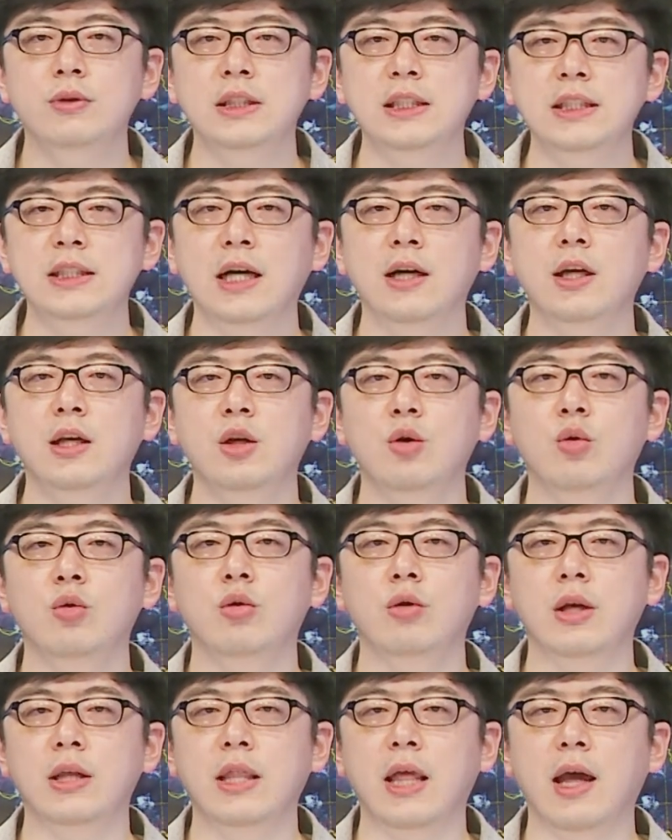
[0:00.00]
지상
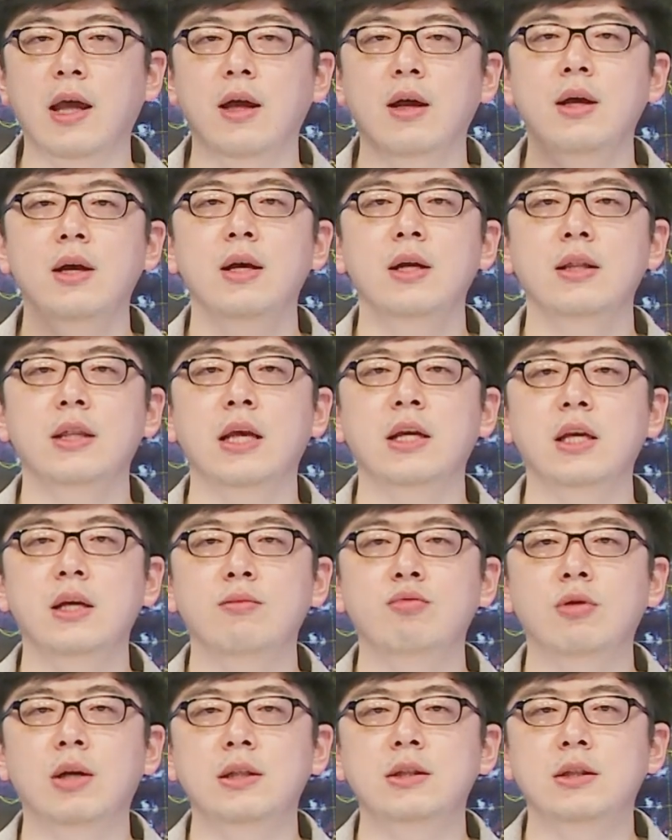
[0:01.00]
기온으로 인해 대기
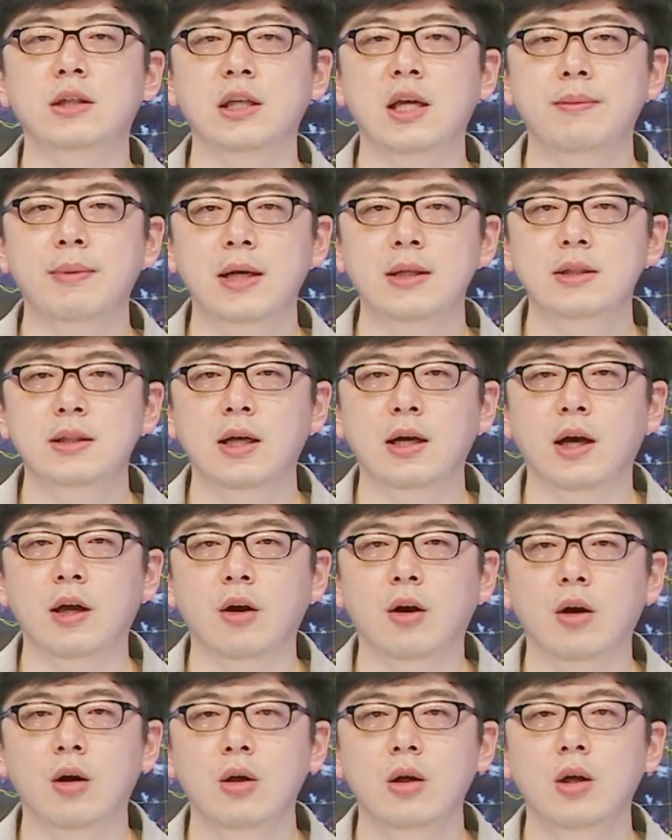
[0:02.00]
불안정이 발생하여